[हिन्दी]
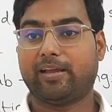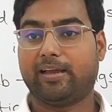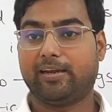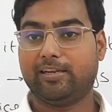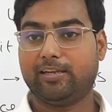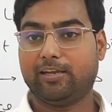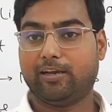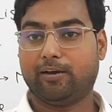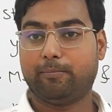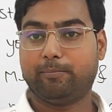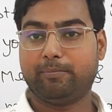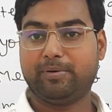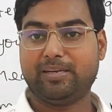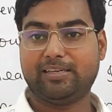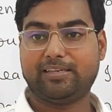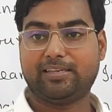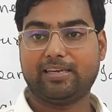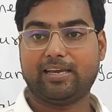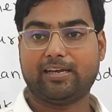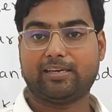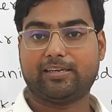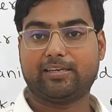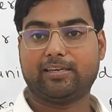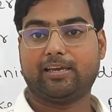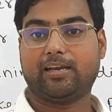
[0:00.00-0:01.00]
यानी हमने
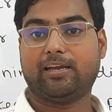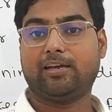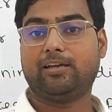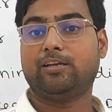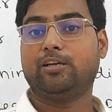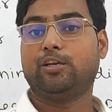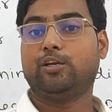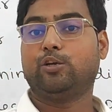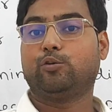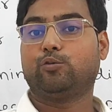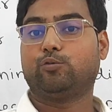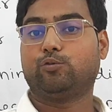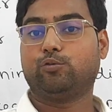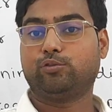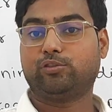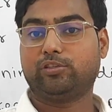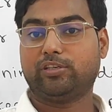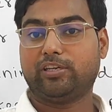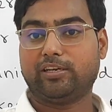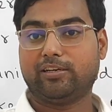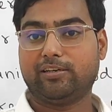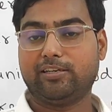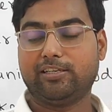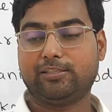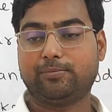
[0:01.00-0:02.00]
क्या किया उस
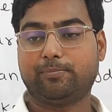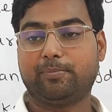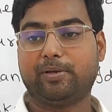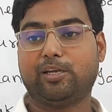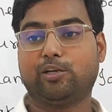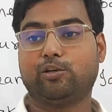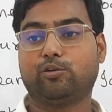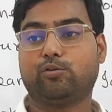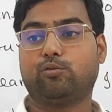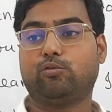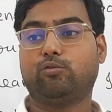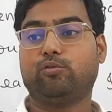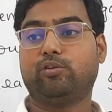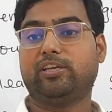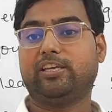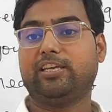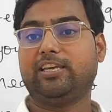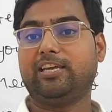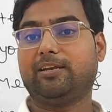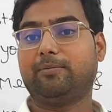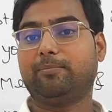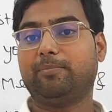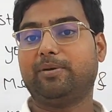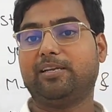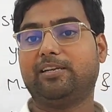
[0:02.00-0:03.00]
इंग्लिश मैन को
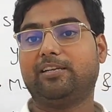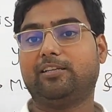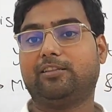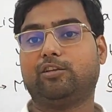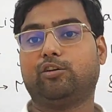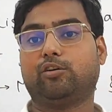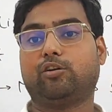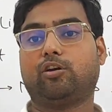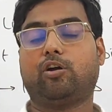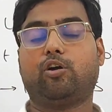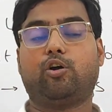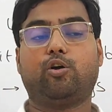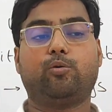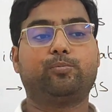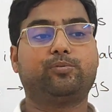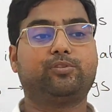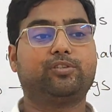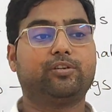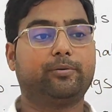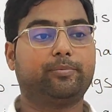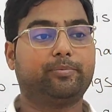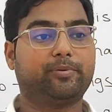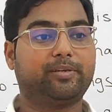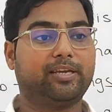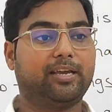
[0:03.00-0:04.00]
एक महीने तक
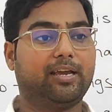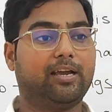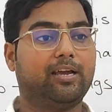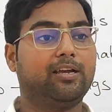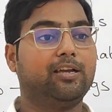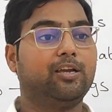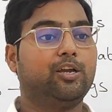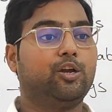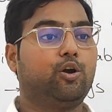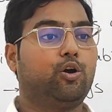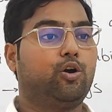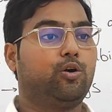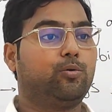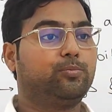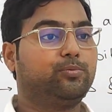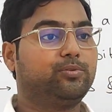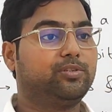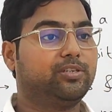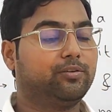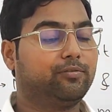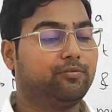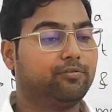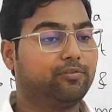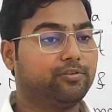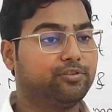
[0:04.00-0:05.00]
ऑब्जर्व किया
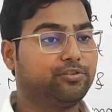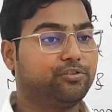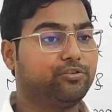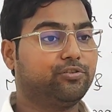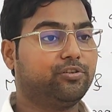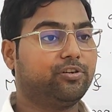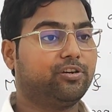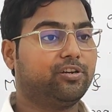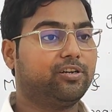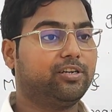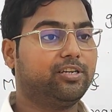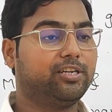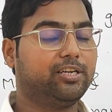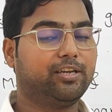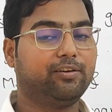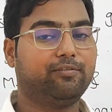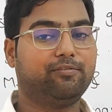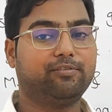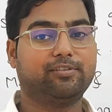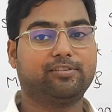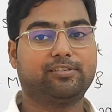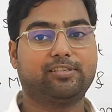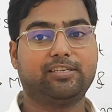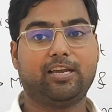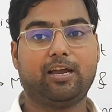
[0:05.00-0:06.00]
ऑब्जर्वेशन करने की
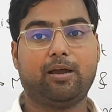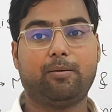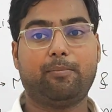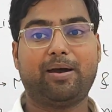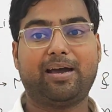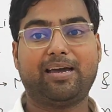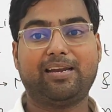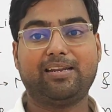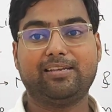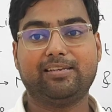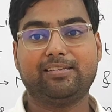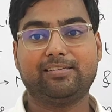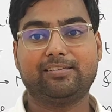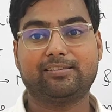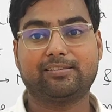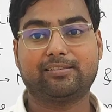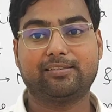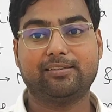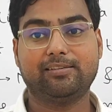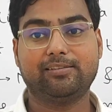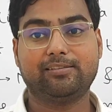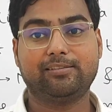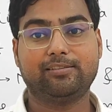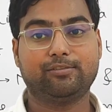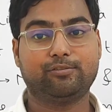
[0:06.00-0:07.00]
वजह से हमारे
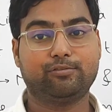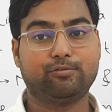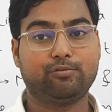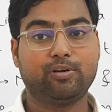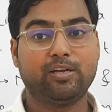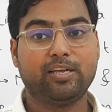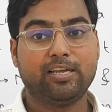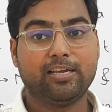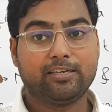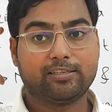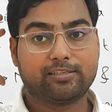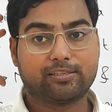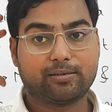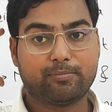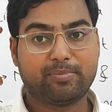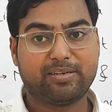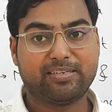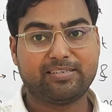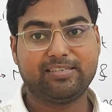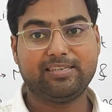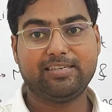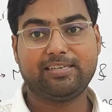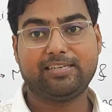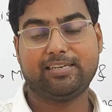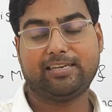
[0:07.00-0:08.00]
स्किल्स जो
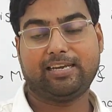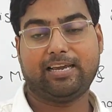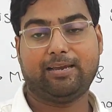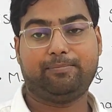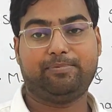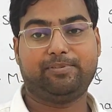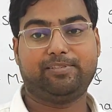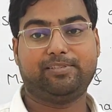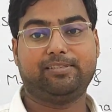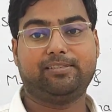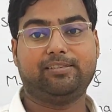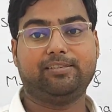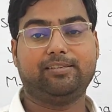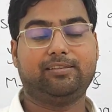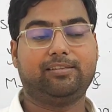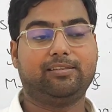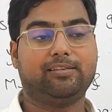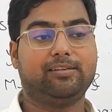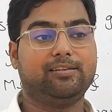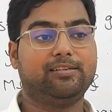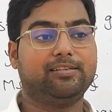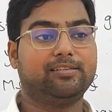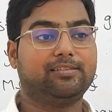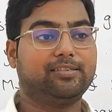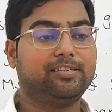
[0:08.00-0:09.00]
समझने की कैपेसिटी
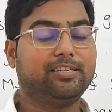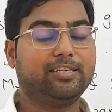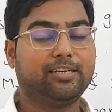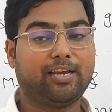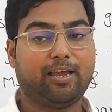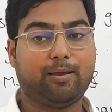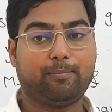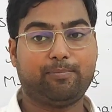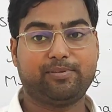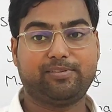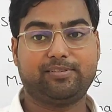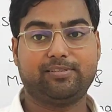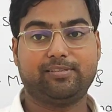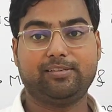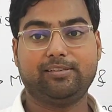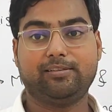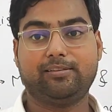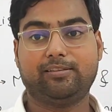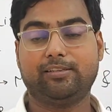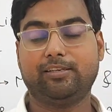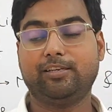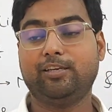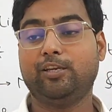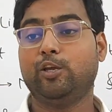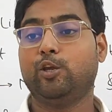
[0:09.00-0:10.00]
थी लिसनिंग कैपेसिटी
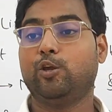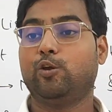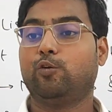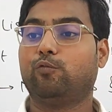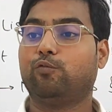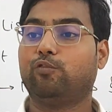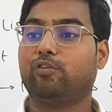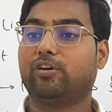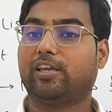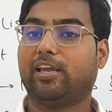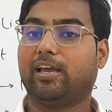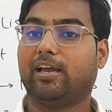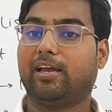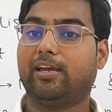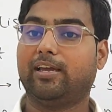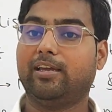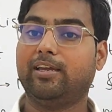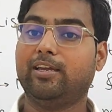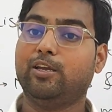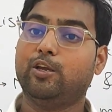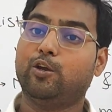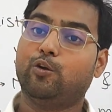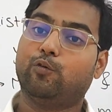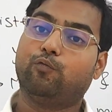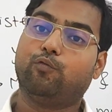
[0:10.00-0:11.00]
थी वो क्या है
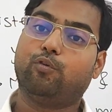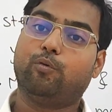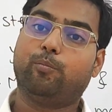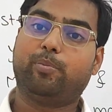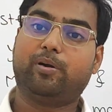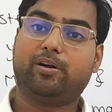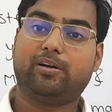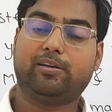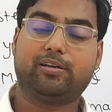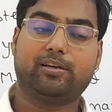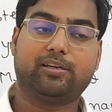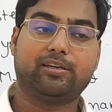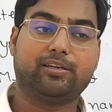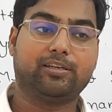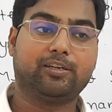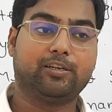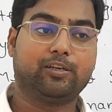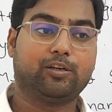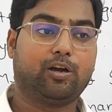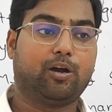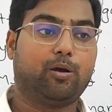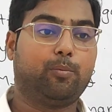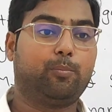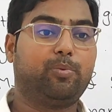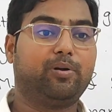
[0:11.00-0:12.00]
वो बढ़ गई
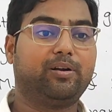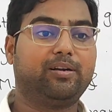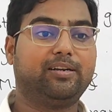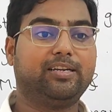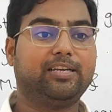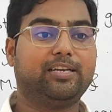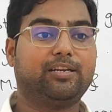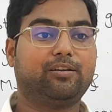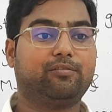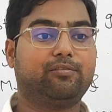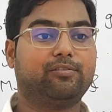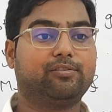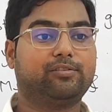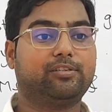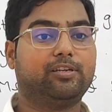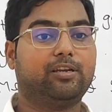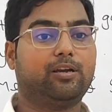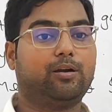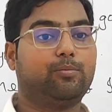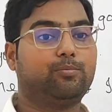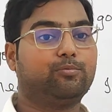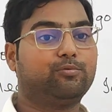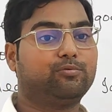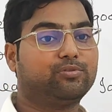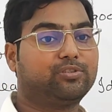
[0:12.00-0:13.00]
अब बढ़ने की वजह से
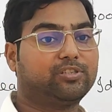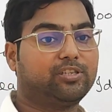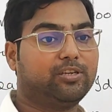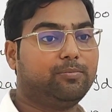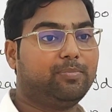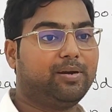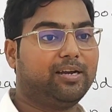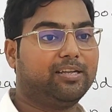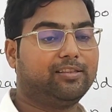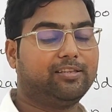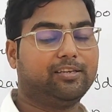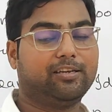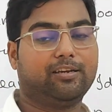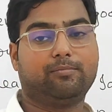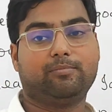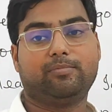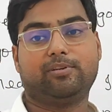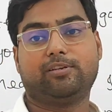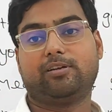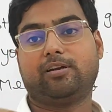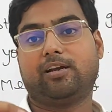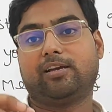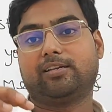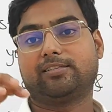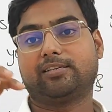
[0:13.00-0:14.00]
अब उसकी बातें
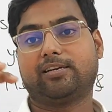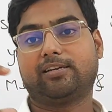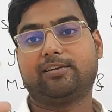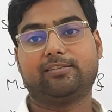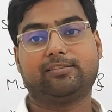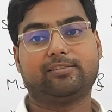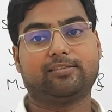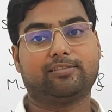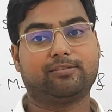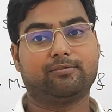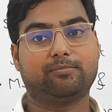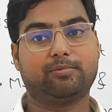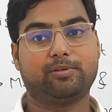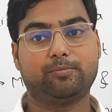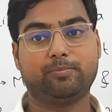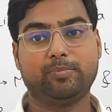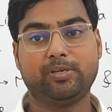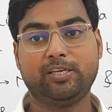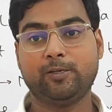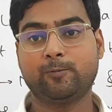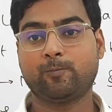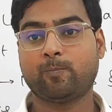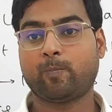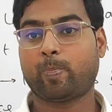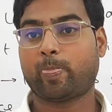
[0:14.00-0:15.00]
हमें आसानी से समझ
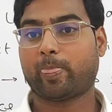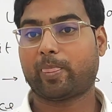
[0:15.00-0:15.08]
में